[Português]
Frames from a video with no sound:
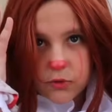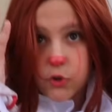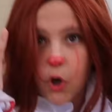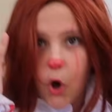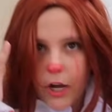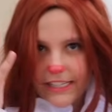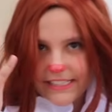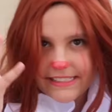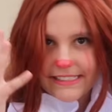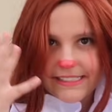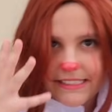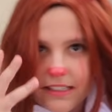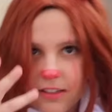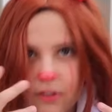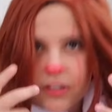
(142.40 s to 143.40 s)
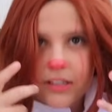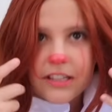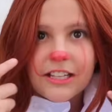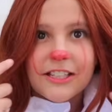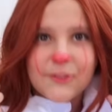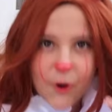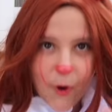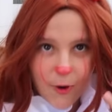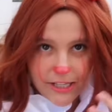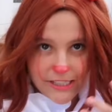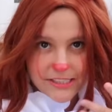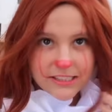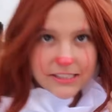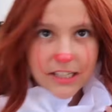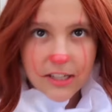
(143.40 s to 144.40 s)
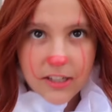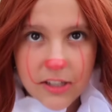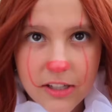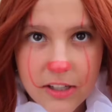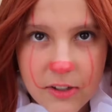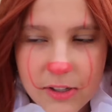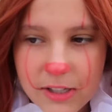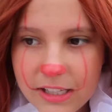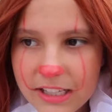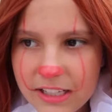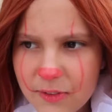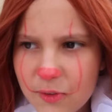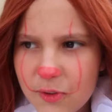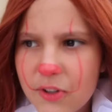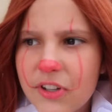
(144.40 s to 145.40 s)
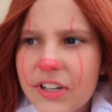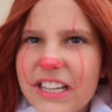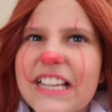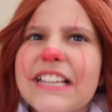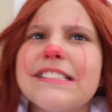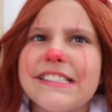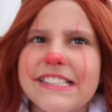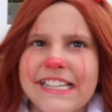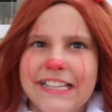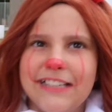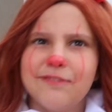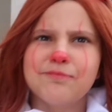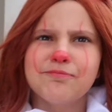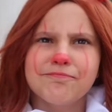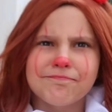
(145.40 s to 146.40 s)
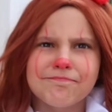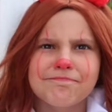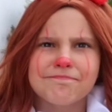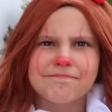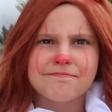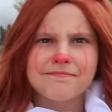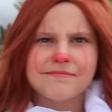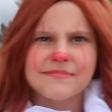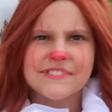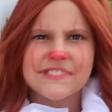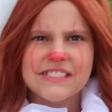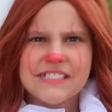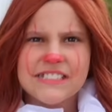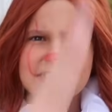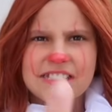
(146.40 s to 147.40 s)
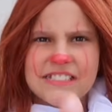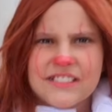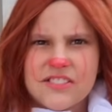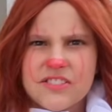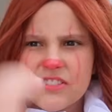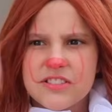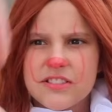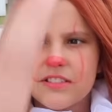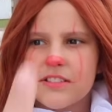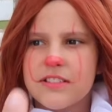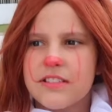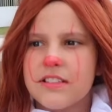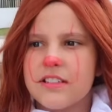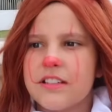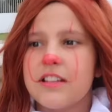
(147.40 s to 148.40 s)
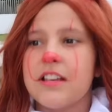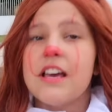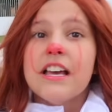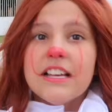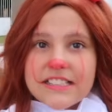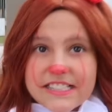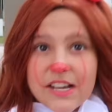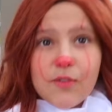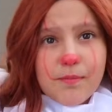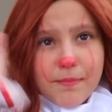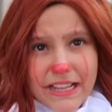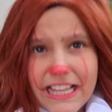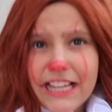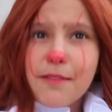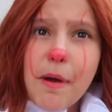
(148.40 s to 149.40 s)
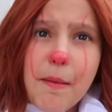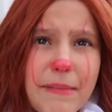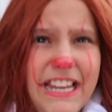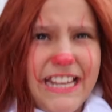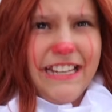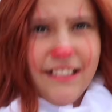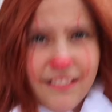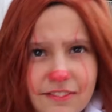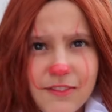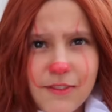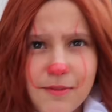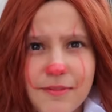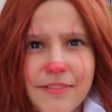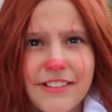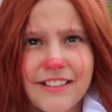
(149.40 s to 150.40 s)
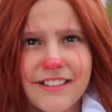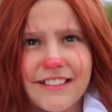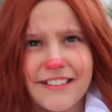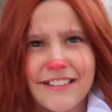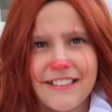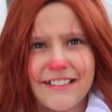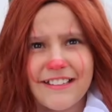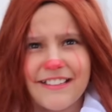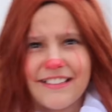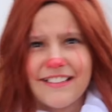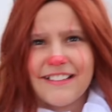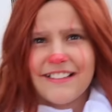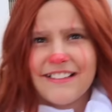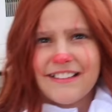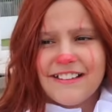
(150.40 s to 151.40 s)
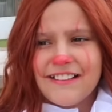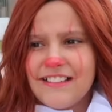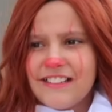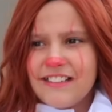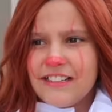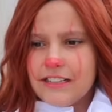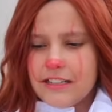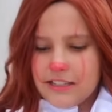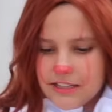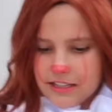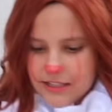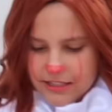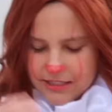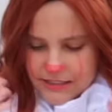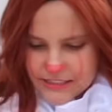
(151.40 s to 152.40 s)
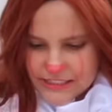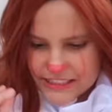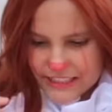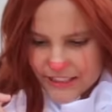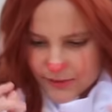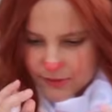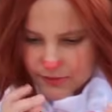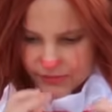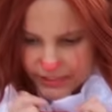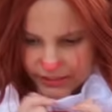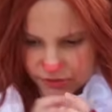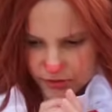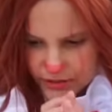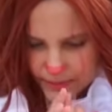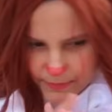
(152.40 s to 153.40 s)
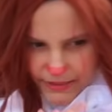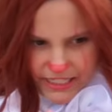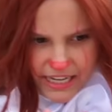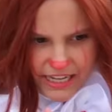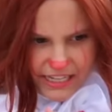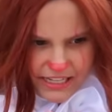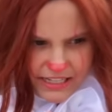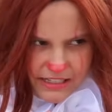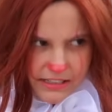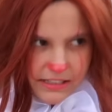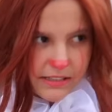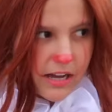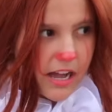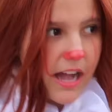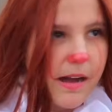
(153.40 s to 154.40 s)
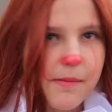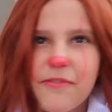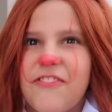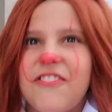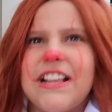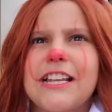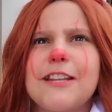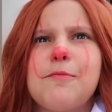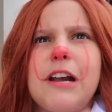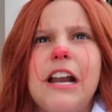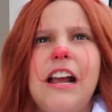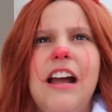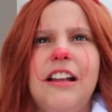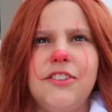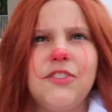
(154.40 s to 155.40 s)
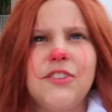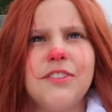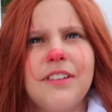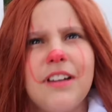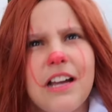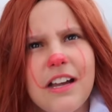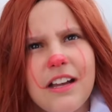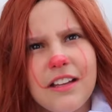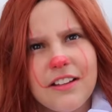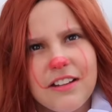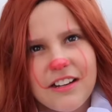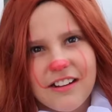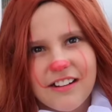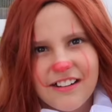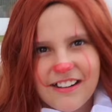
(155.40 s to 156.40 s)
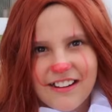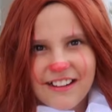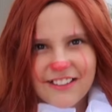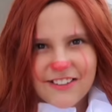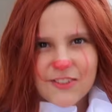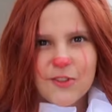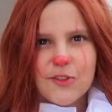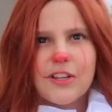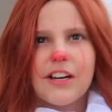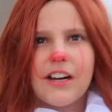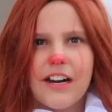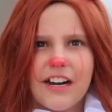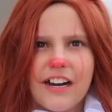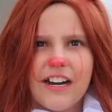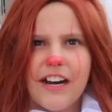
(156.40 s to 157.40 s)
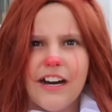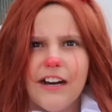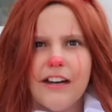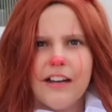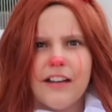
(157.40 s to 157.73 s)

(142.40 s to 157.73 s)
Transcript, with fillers: Tinha. Dois. dois? Dois? Existe dois filhos do Coringa? Sim. Mas são dois meninos ou duas meninas? São um menino e uma menina. Que? Quem mais você lembra? Ai, eu preciso lembrar a filha do Maragato. Da Mulher Gato? Aham. Uhum.